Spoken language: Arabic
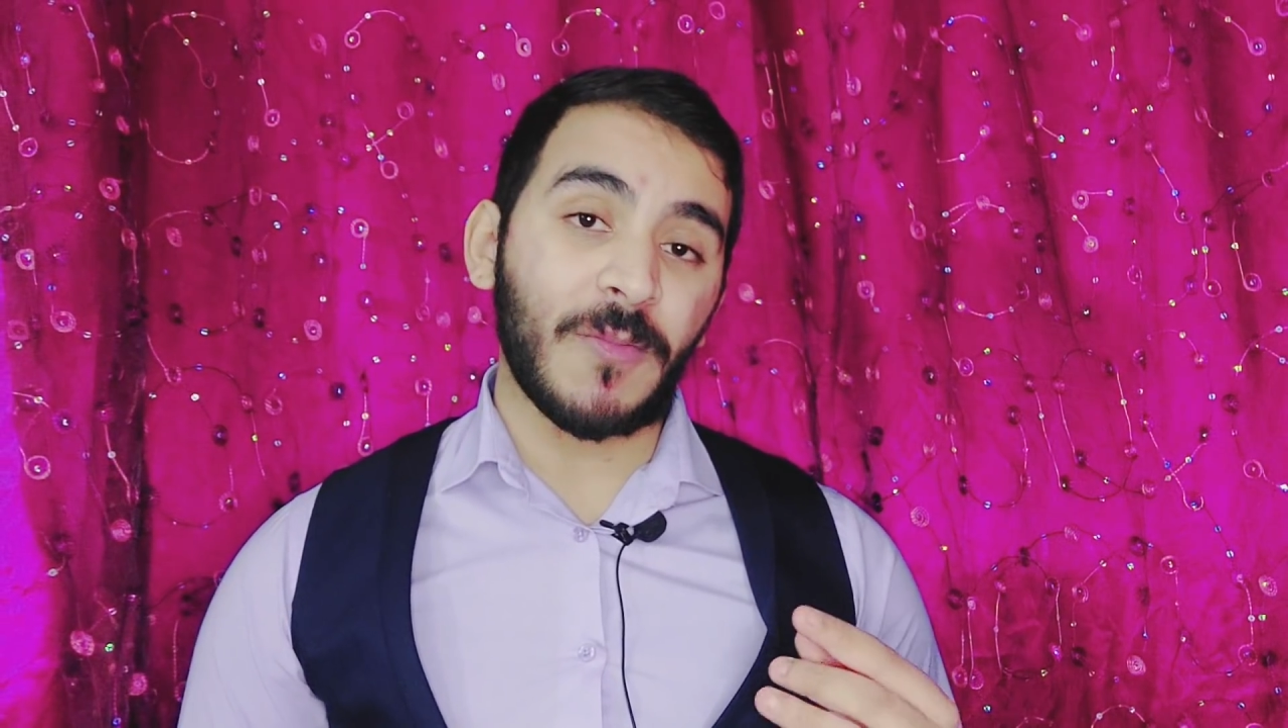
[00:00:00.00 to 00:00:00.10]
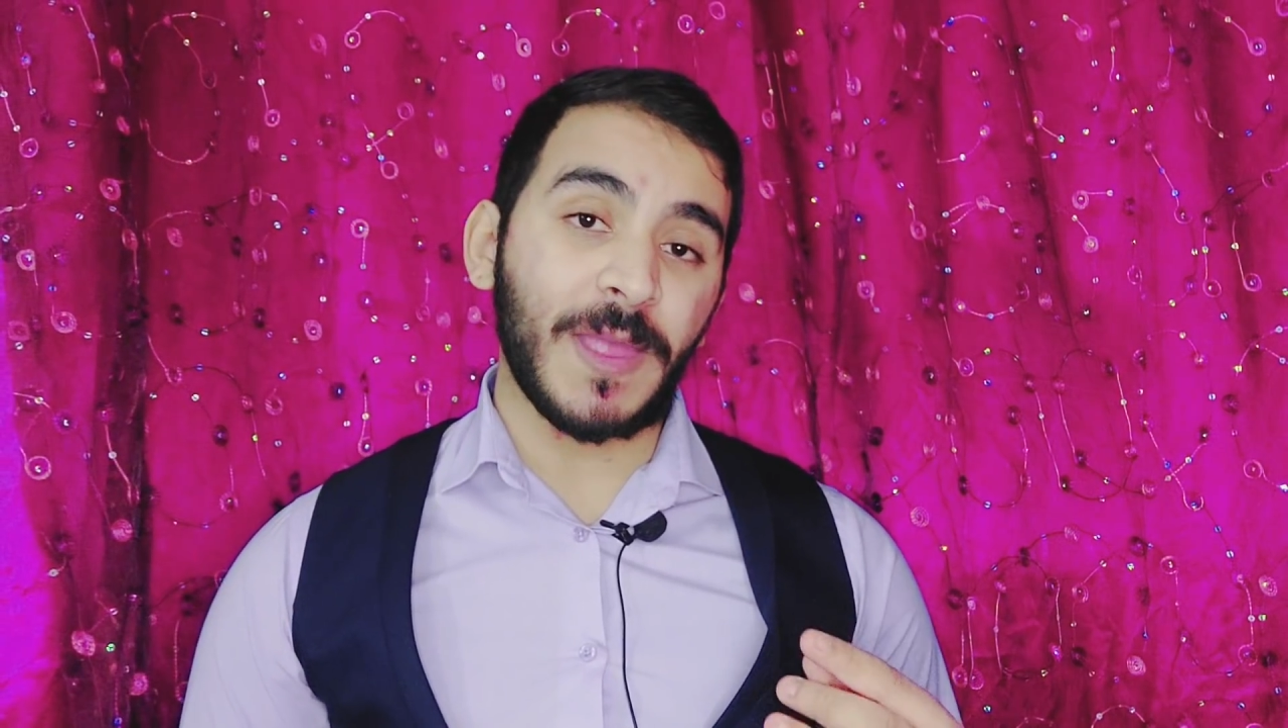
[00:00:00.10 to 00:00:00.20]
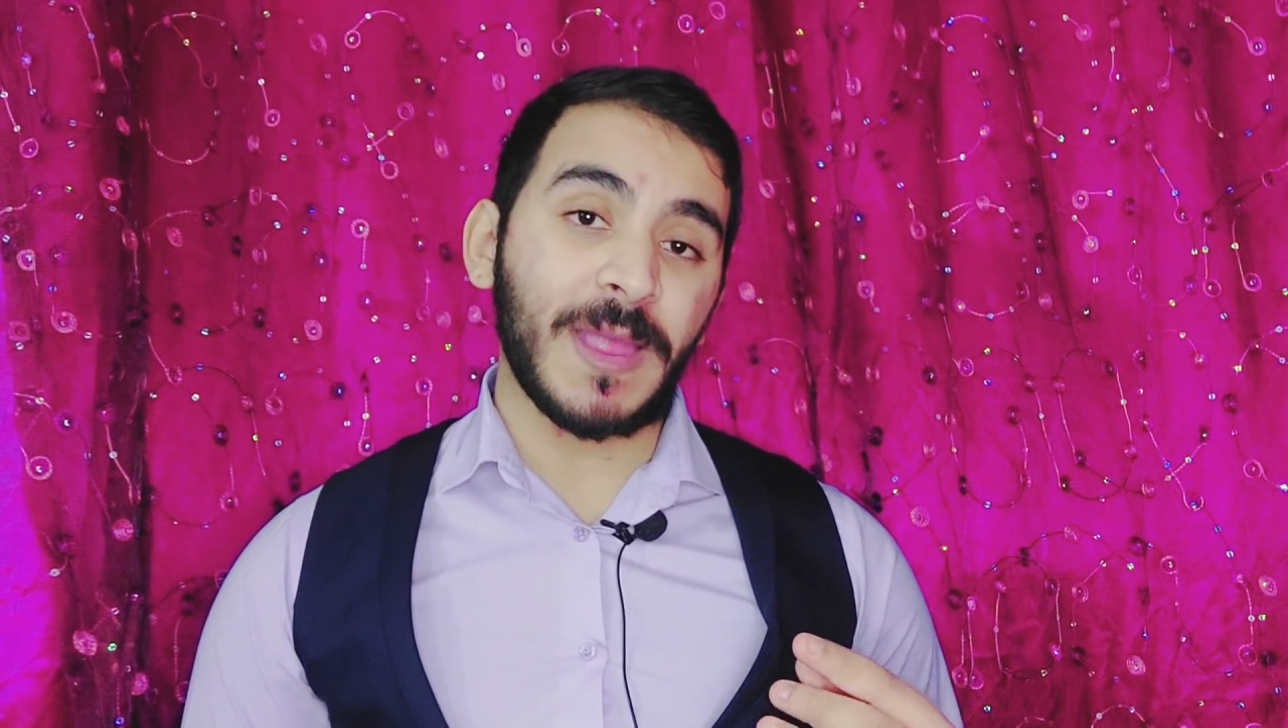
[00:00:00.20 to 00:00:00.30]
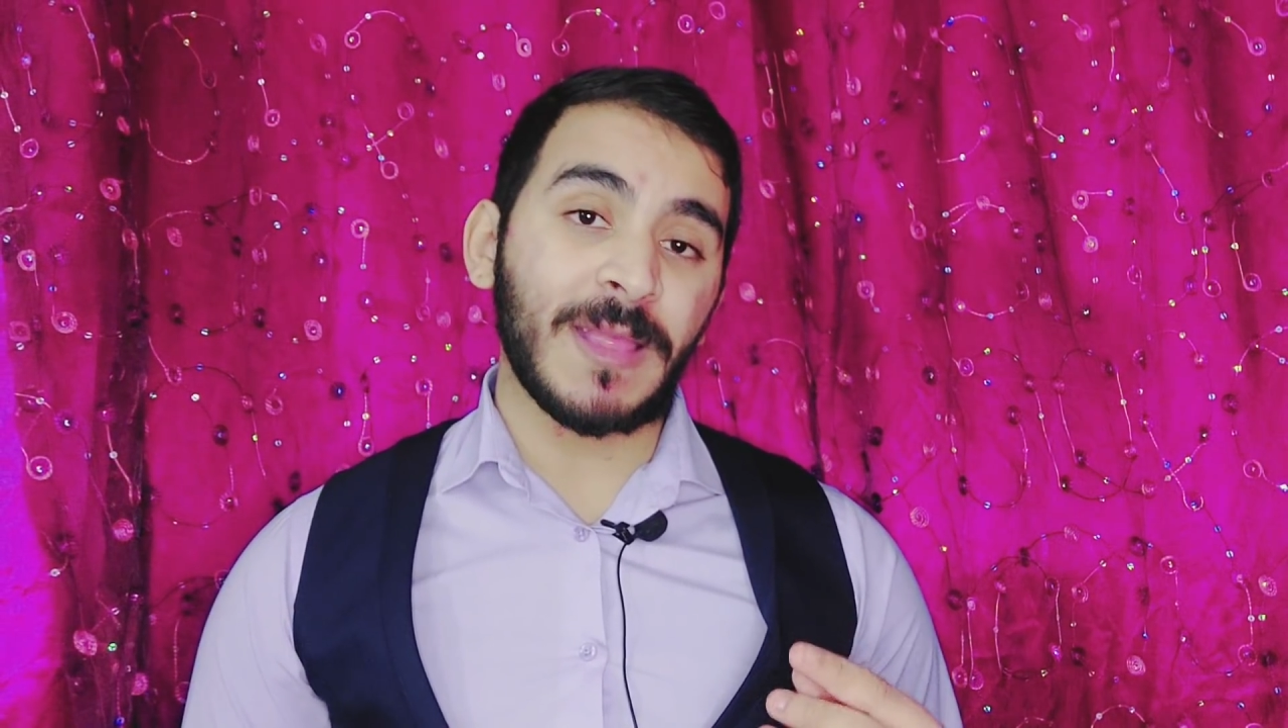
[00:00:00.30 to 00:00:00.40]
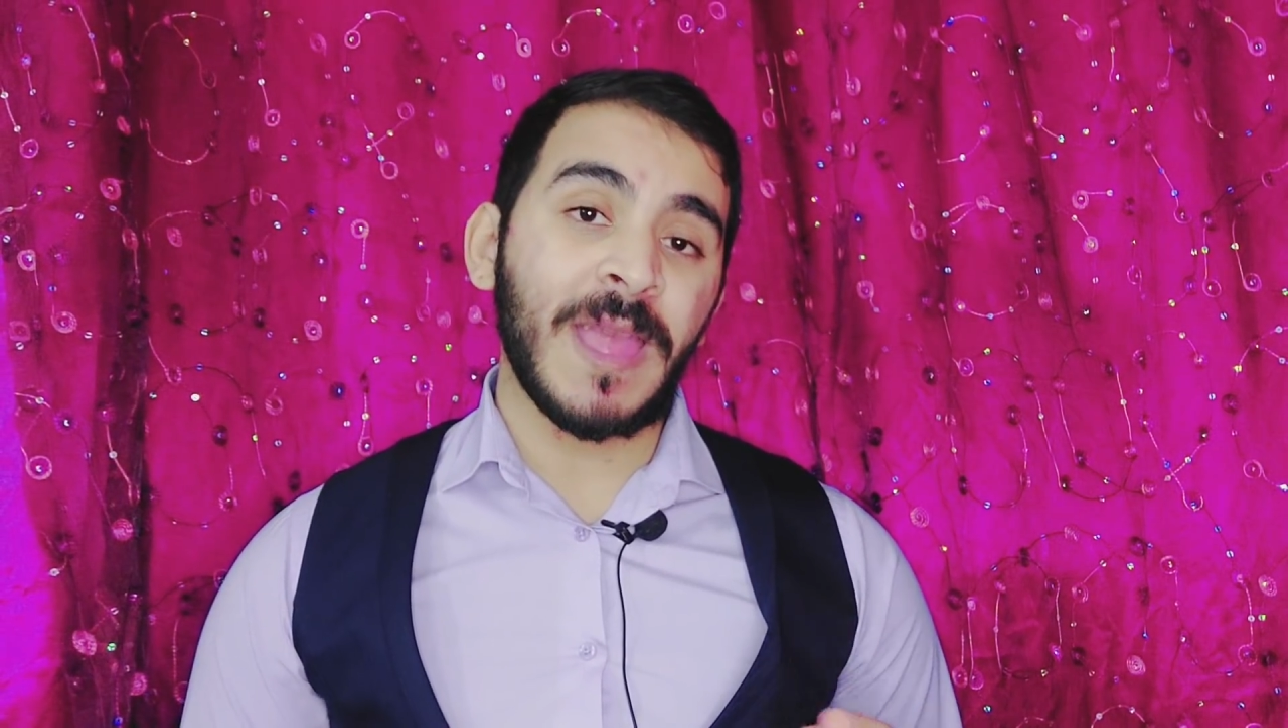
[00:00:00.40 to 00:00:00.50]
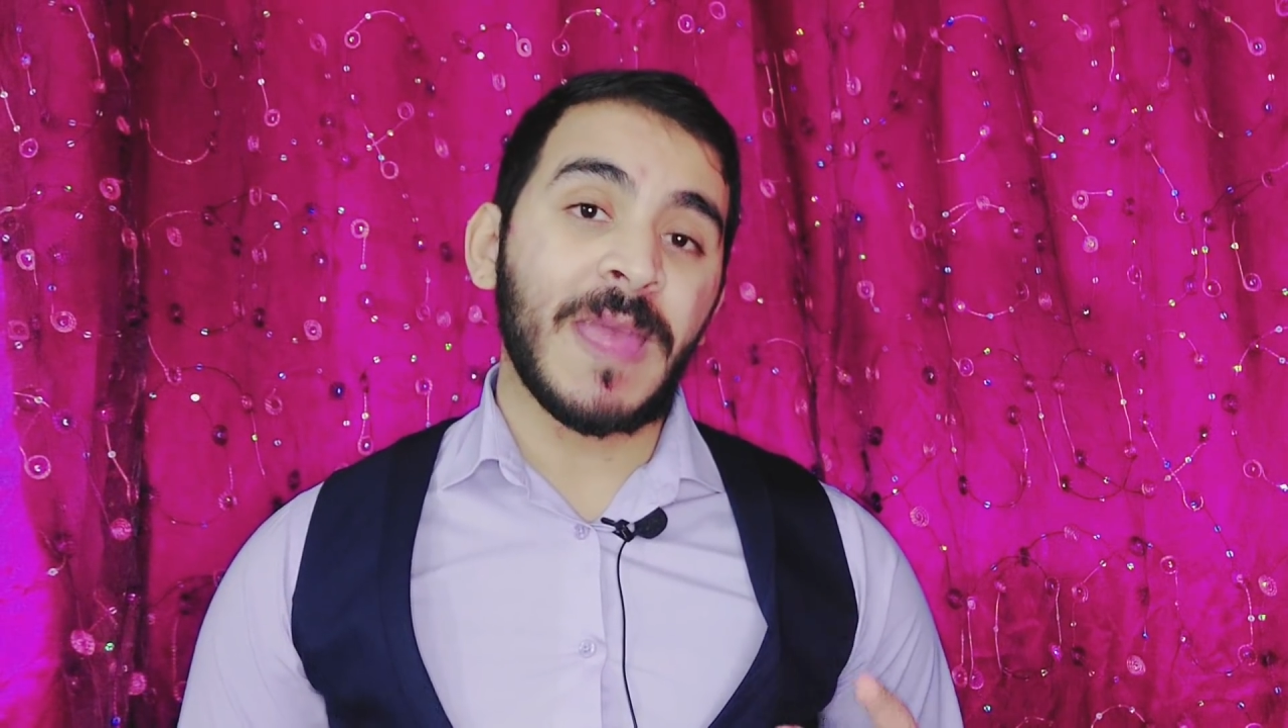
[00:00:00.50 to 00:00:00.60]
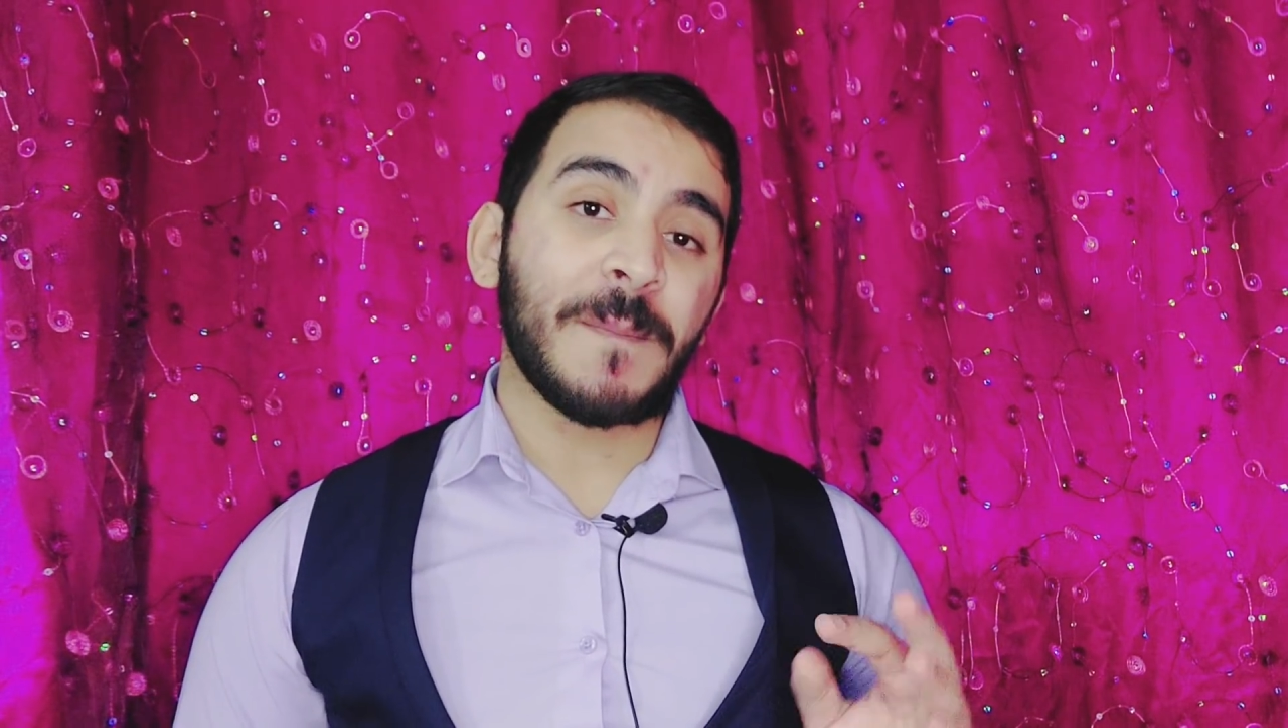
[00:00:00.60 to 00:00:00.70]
يوميا